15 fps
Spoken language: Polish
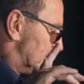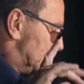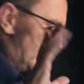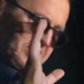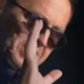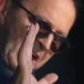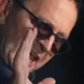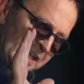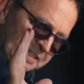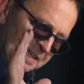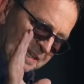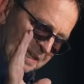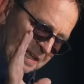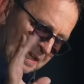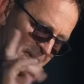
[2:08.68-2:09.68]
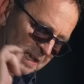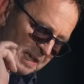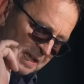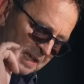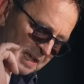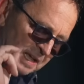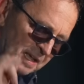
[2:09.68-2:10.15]
Jeszcze raz.
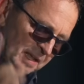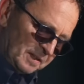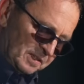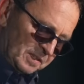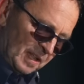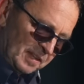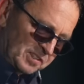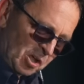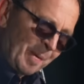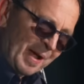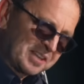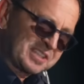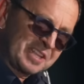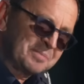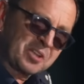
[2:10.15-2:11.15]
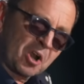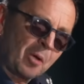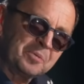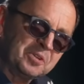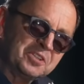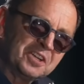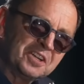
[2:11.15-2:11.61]
Co masz z tym
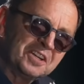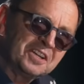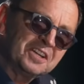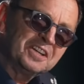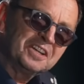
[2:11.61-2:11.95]
zrobić? No,